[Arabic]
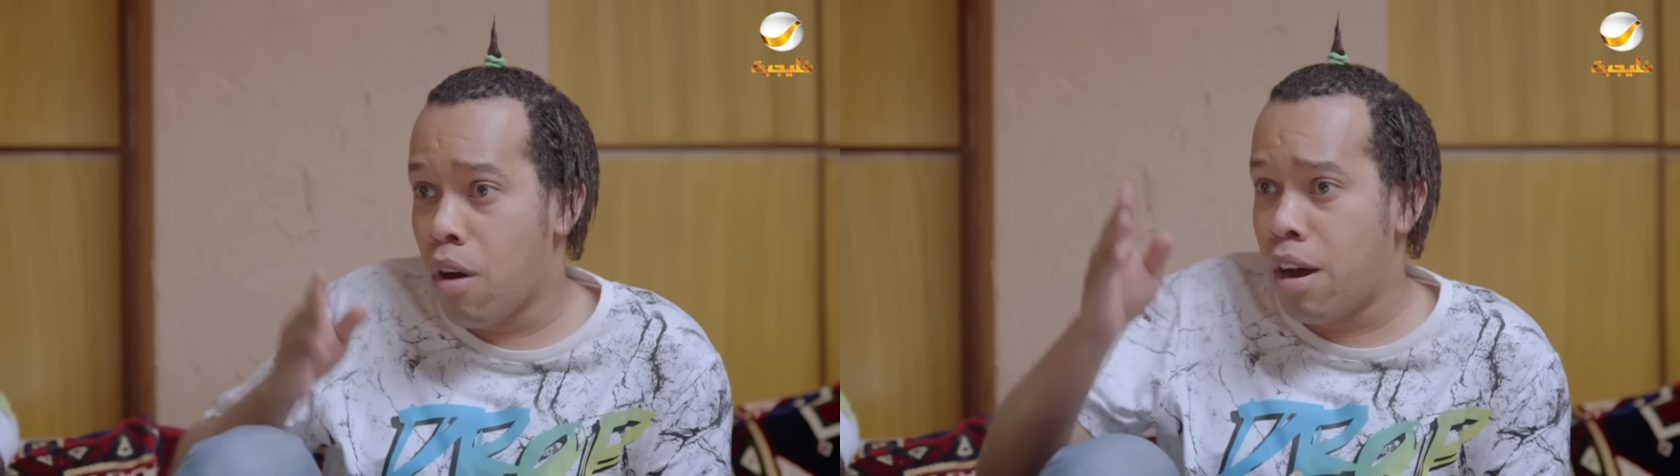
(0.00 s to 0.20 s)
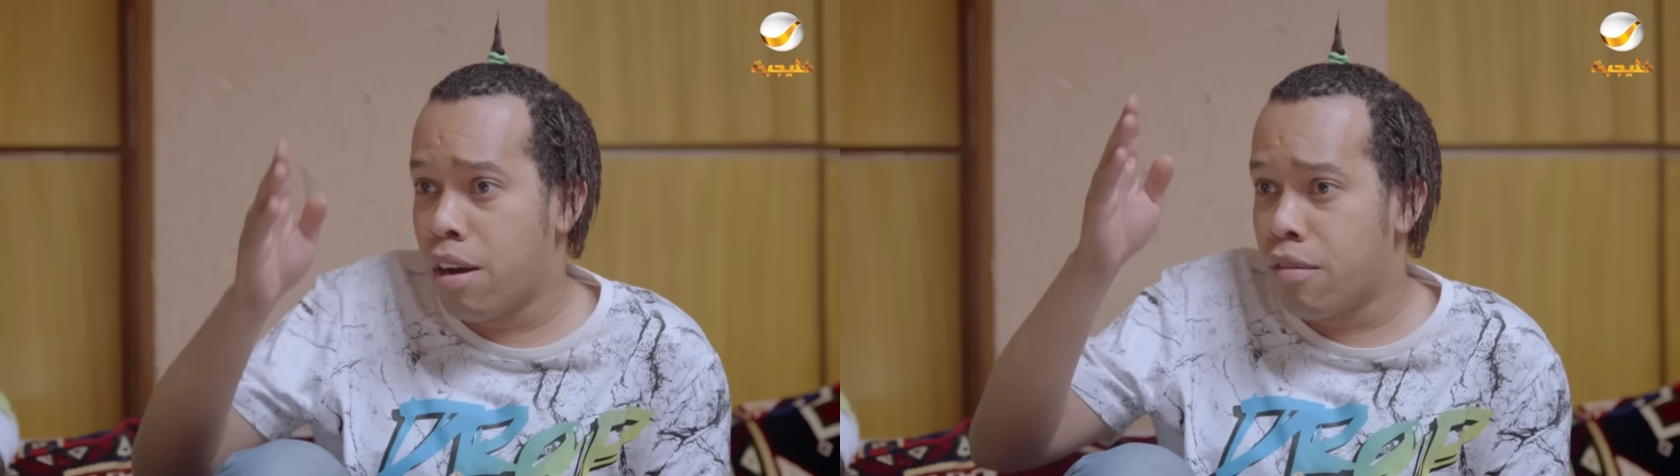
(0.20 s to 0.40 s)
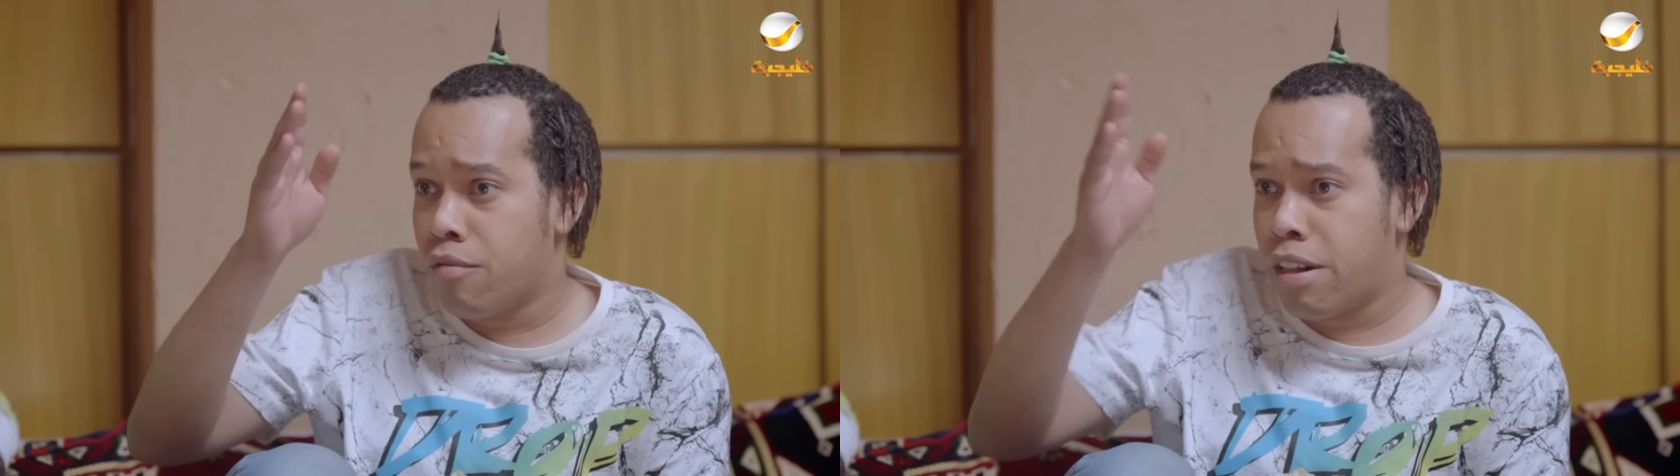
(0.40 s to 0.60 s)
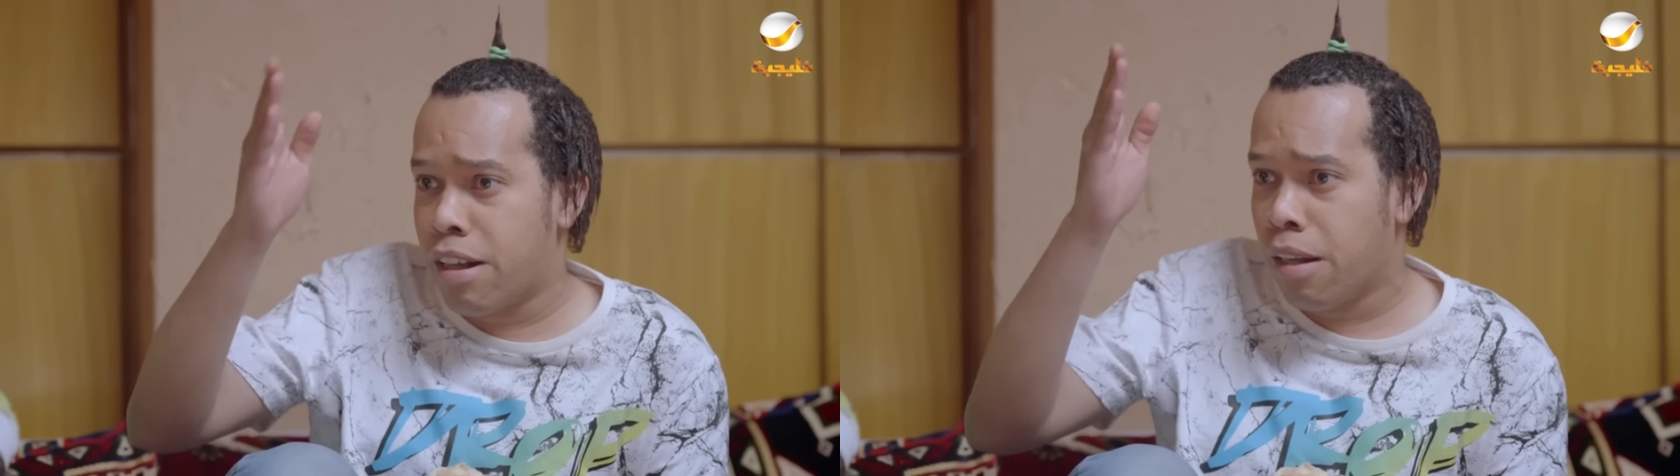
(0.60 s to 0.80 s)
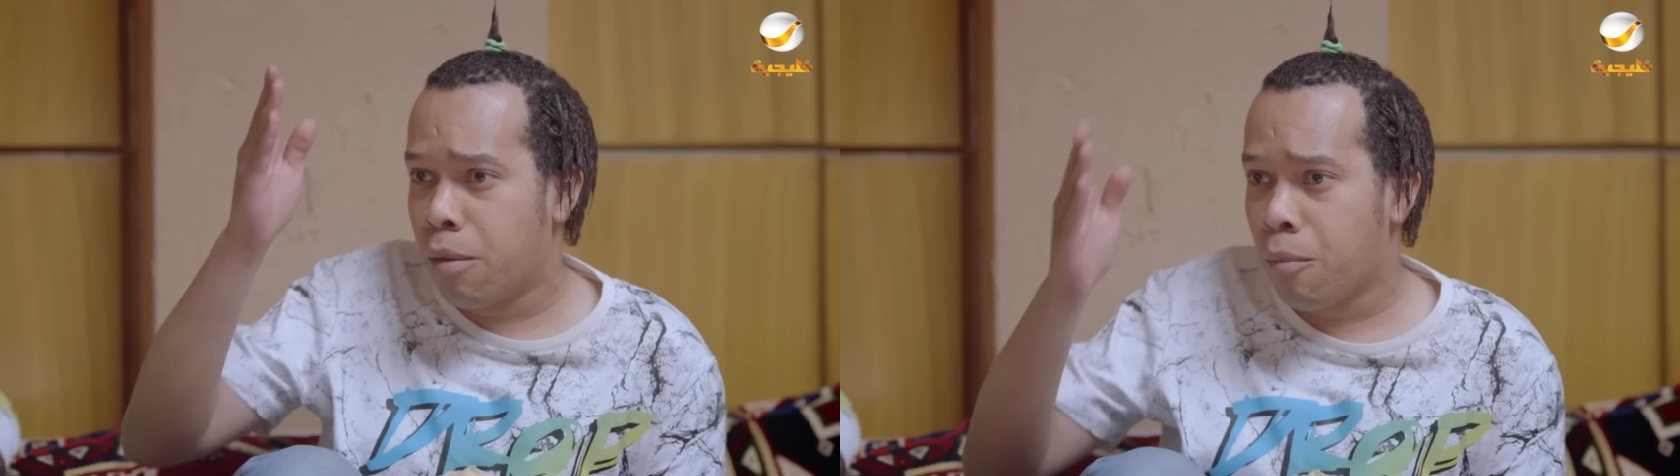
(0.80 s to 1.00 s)
ايه
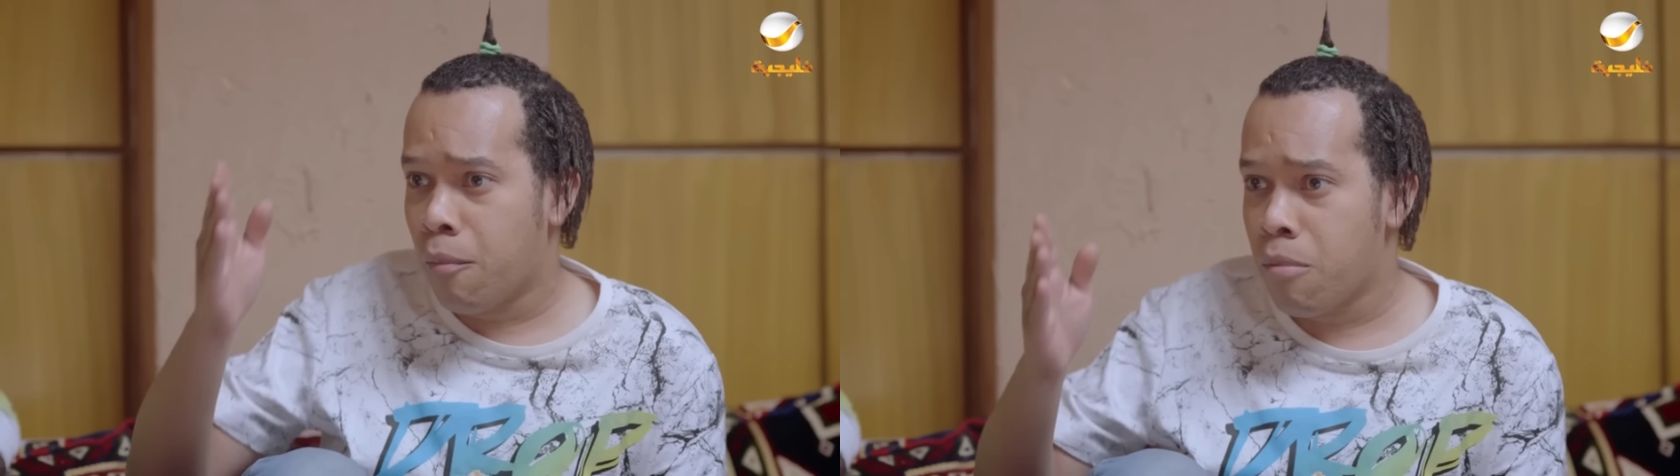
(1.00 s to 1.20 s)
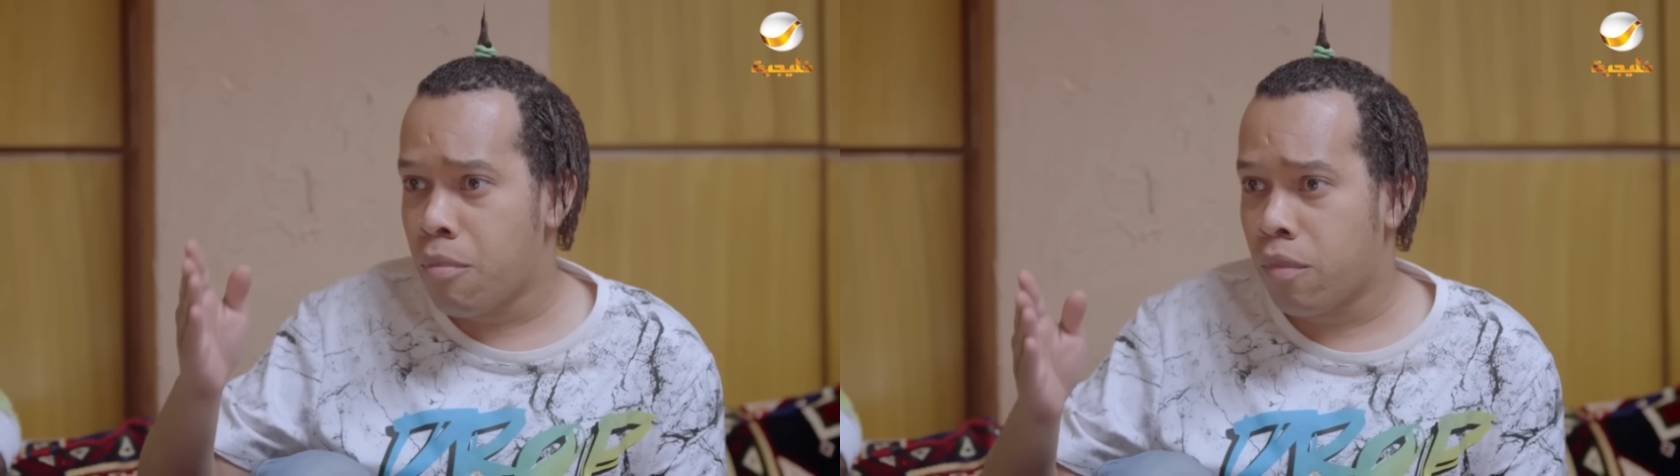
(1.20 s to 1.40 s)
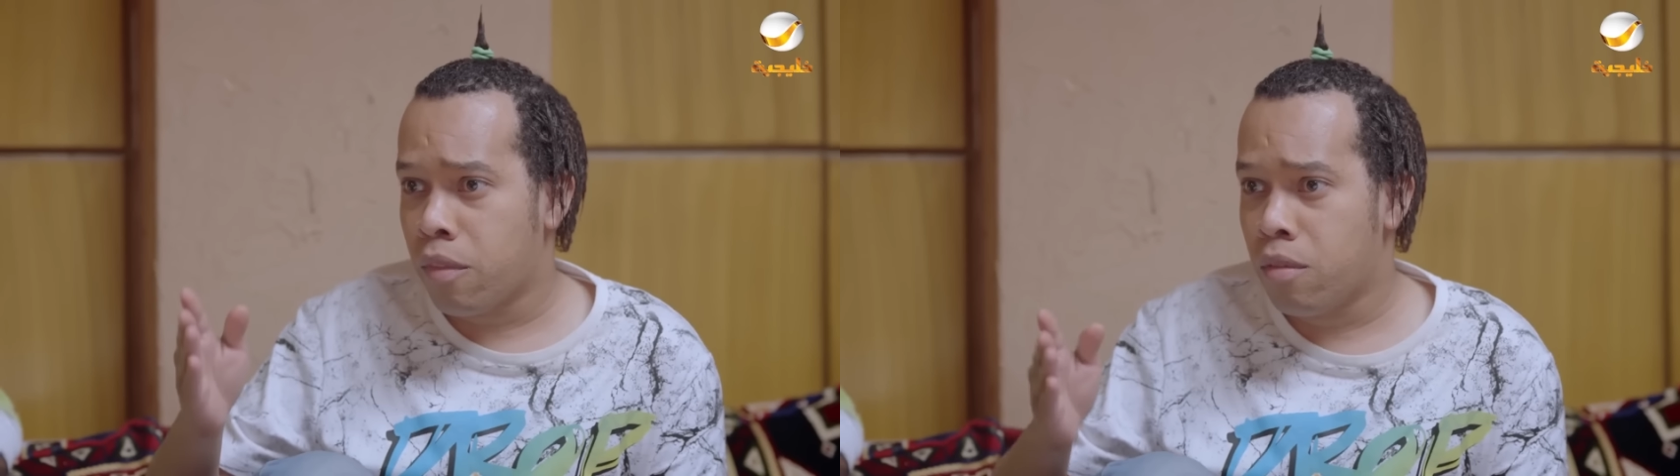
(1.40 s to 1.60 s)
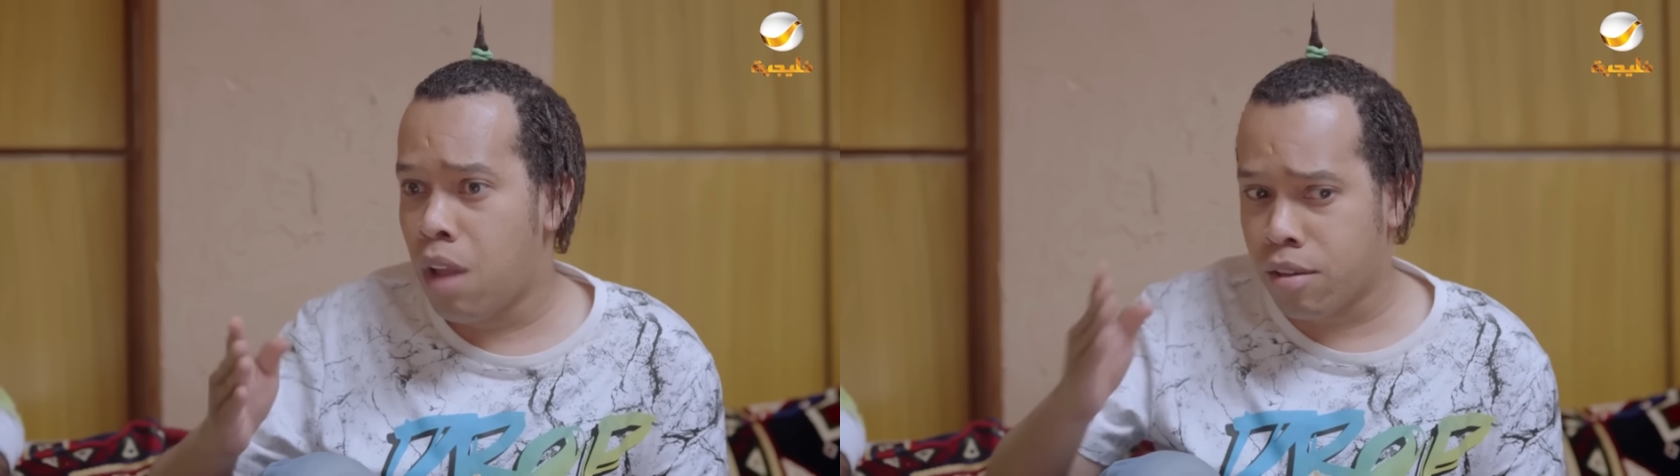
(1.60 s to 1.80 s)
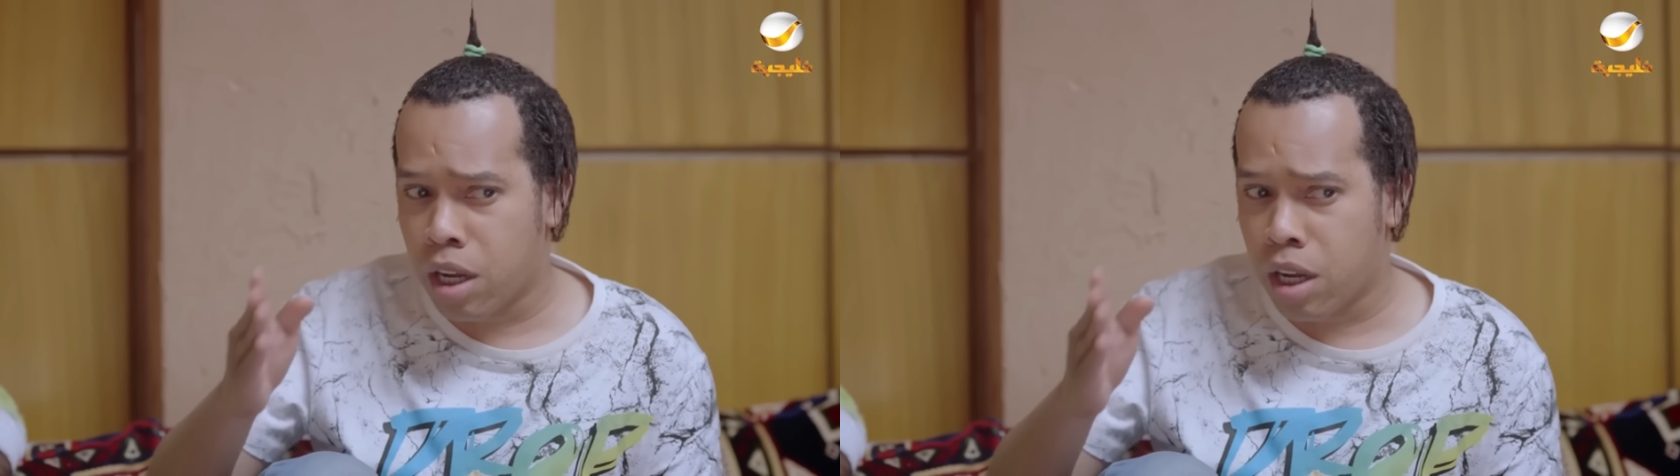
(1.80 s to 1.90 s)
فقي لا